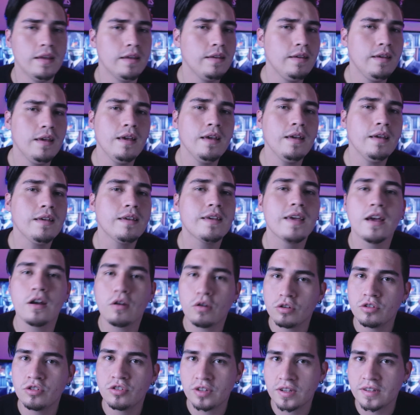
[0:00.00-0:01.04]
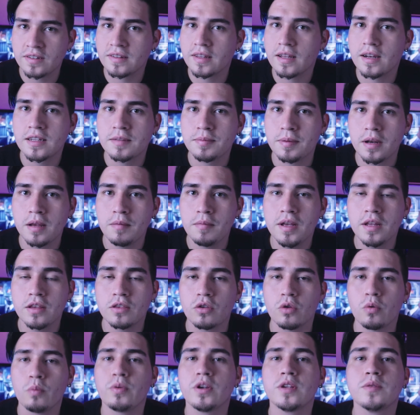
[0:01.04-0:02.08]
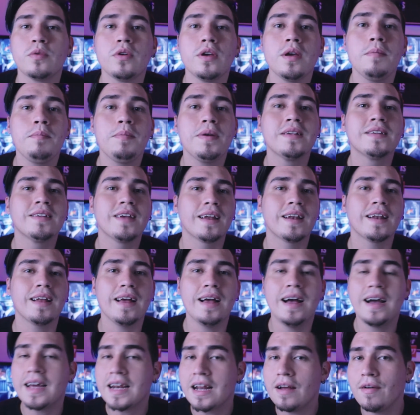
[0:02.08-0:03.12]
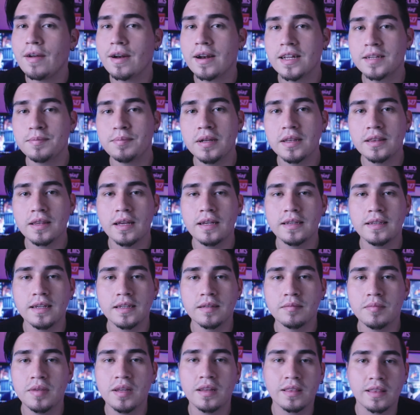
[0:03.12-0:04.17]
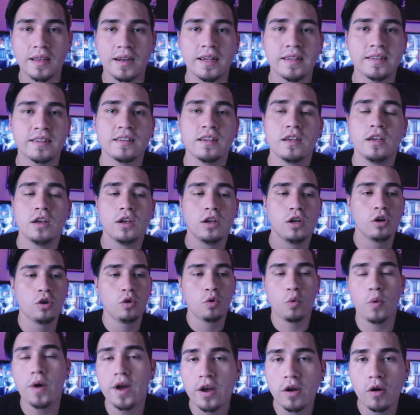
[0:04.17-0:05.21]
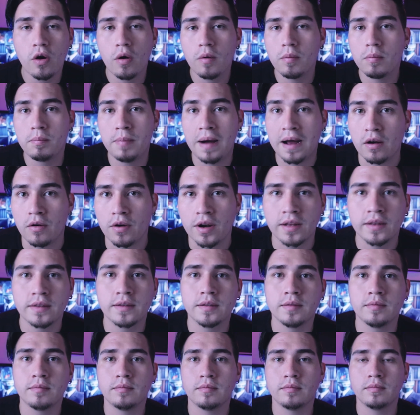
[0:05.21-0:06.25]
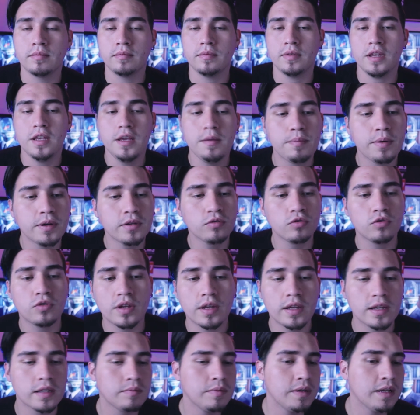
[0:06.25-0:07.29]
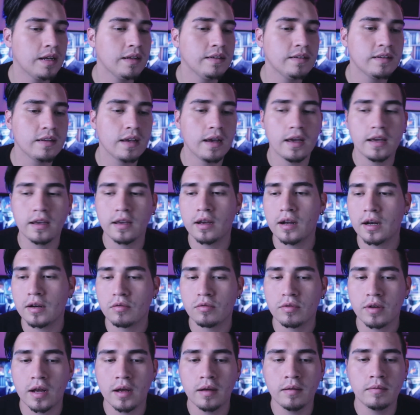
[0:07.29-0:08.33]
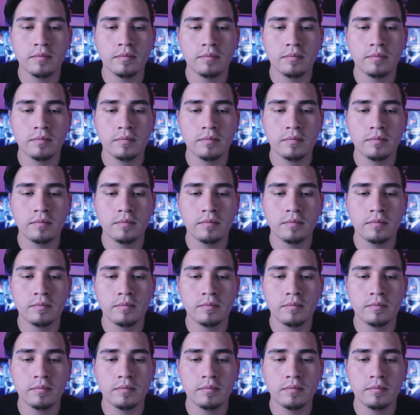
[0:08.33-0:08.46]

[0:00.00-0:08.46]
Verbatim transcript: ¿Y en qué consiste el experimento? Pues voy a empezar a grabar las pantallas mientras juego Valorant. Y pues ustedes miran si hay alguna